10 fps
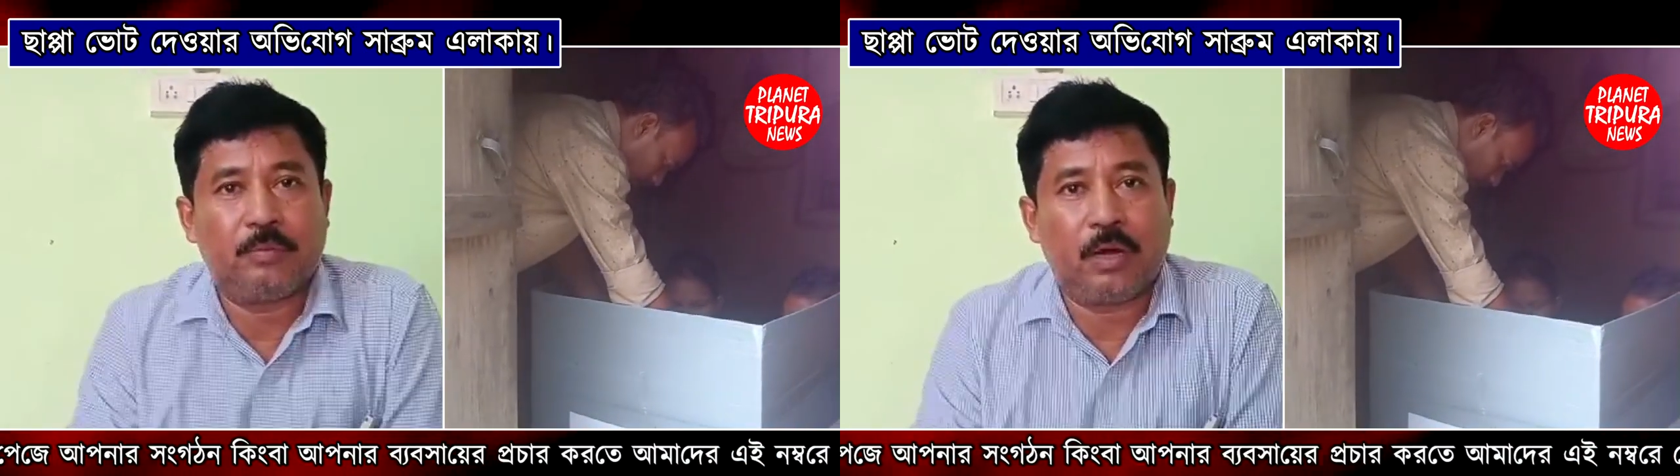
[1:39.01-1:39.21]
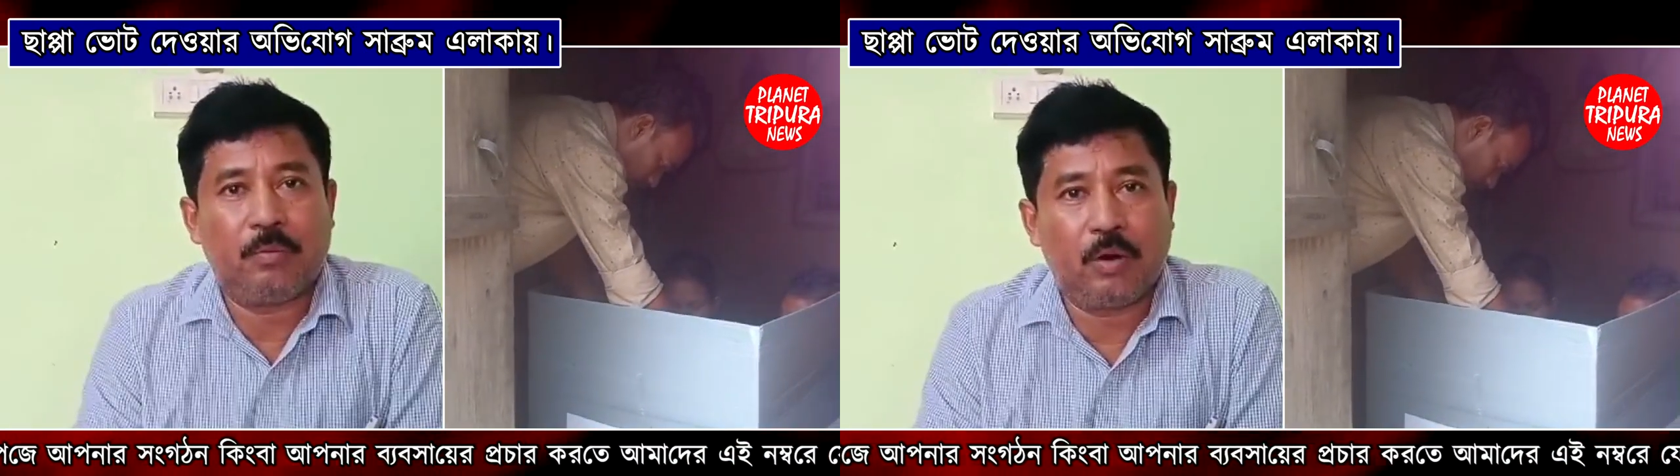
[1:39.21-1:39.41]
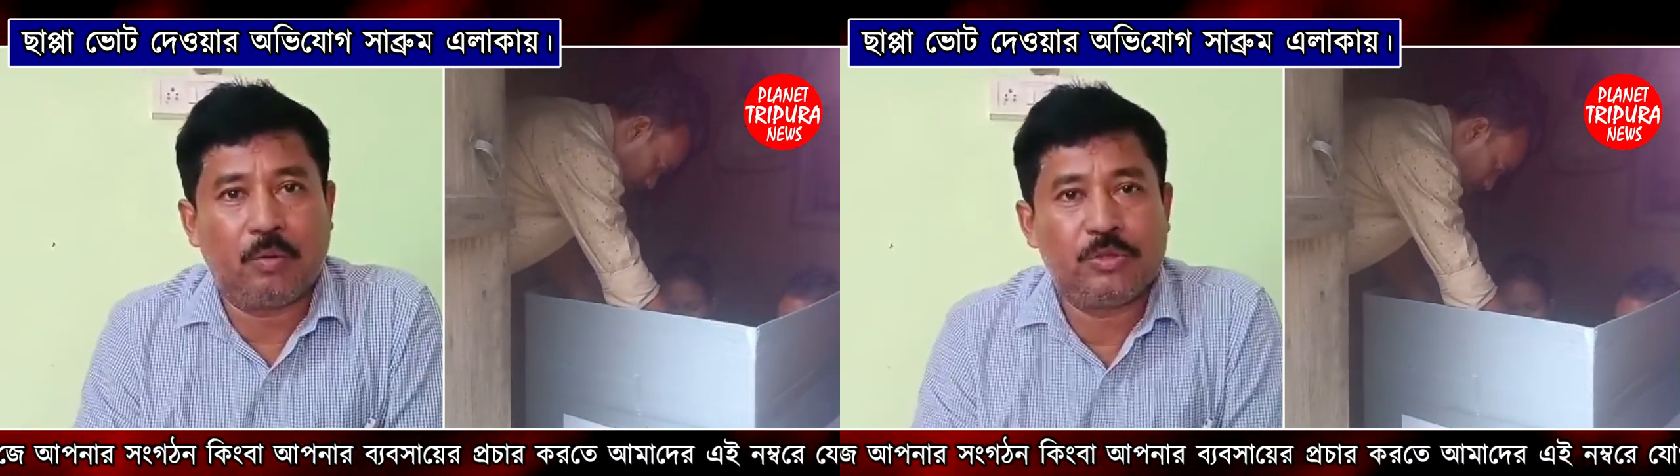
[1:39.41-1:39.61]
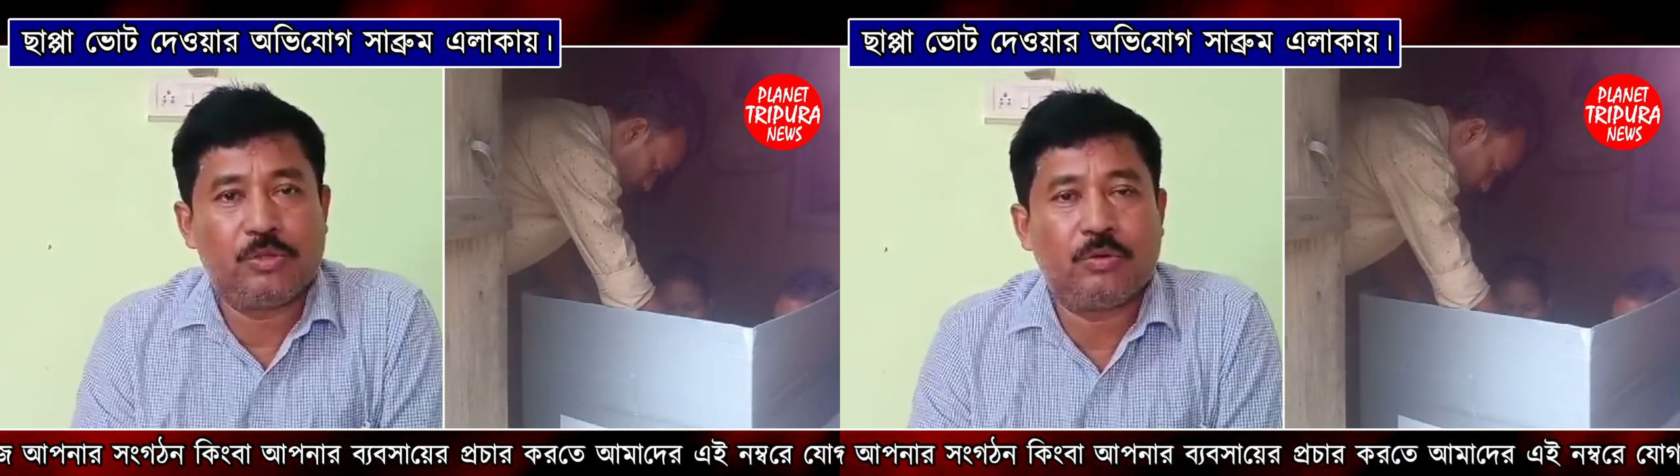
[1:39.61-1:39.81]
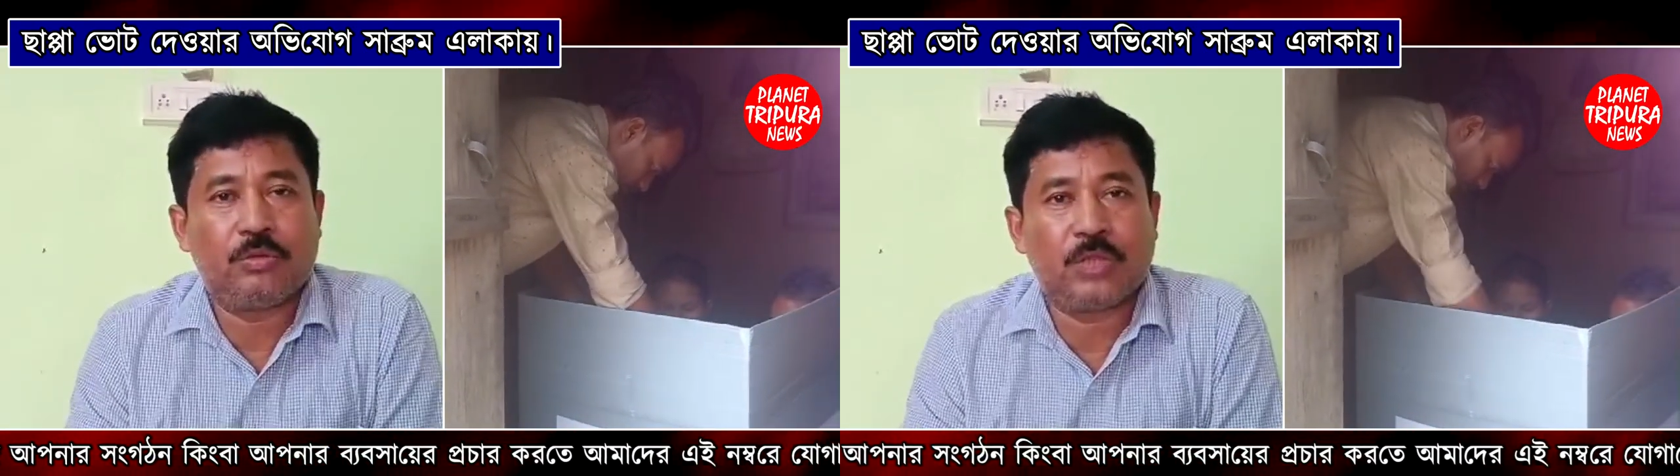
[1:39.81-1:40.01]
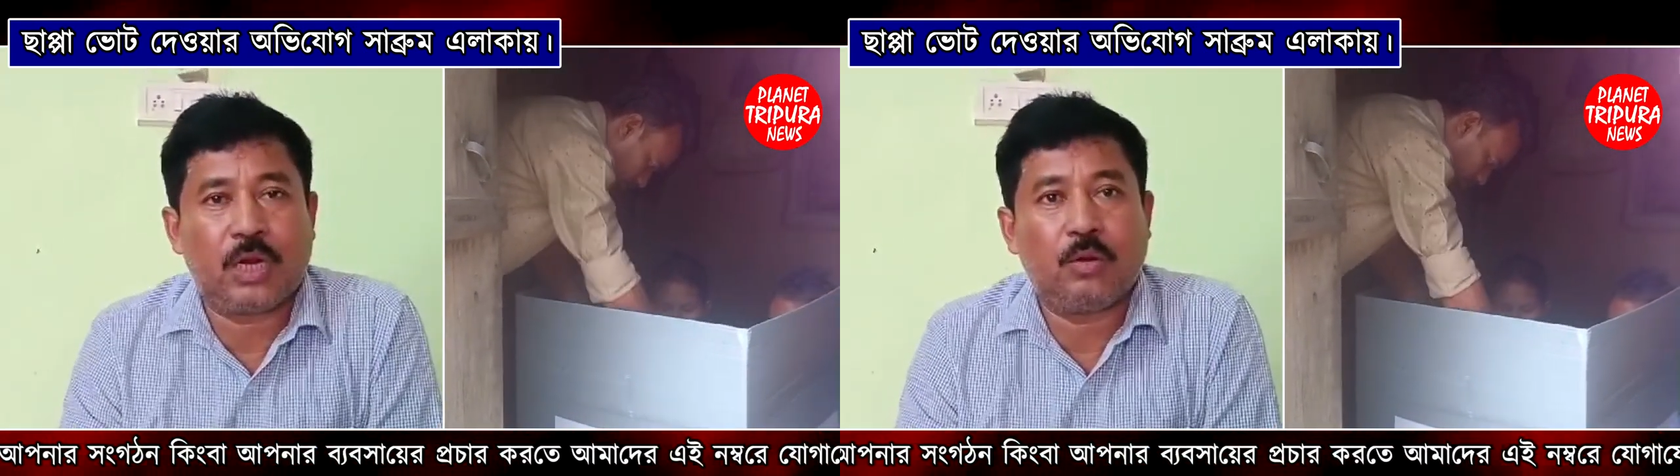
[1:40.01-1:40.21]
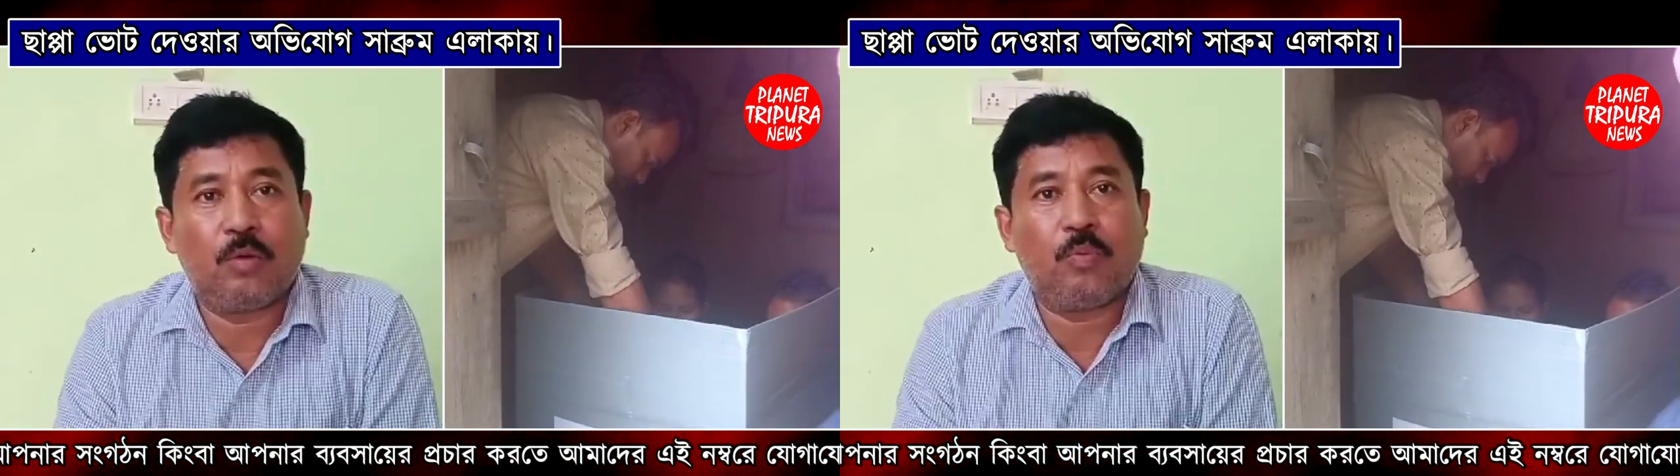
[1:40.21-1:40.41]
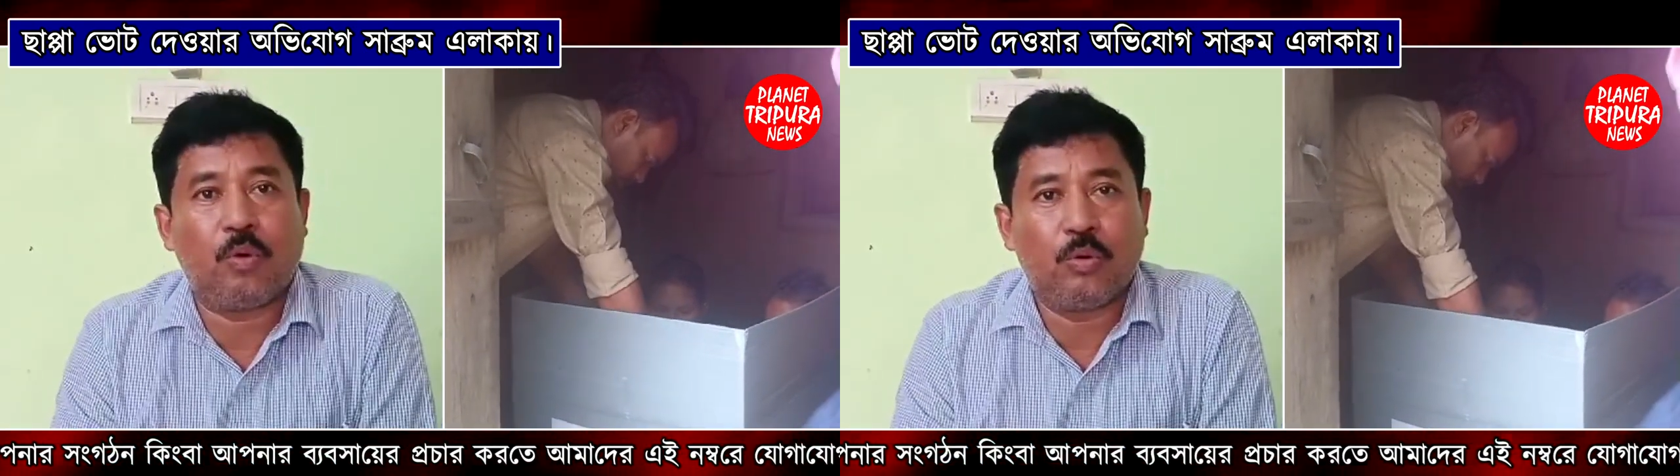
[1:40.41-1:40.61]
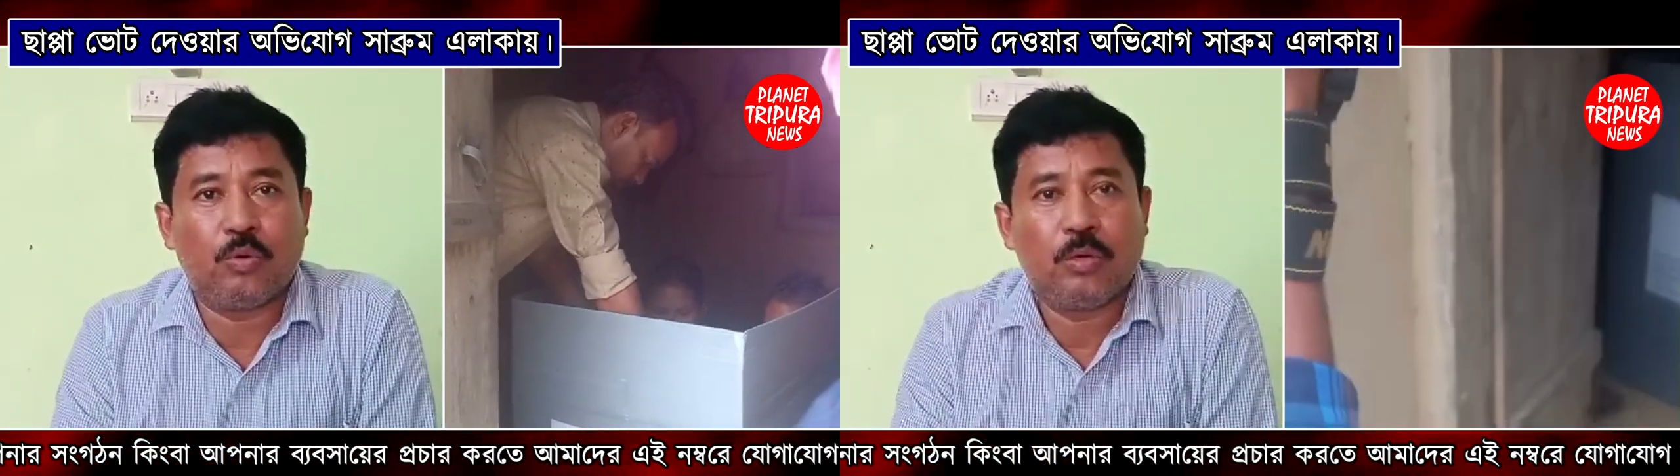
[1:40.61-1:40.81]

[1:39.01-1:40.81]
বারবার অভিযোগ জানানোর পরও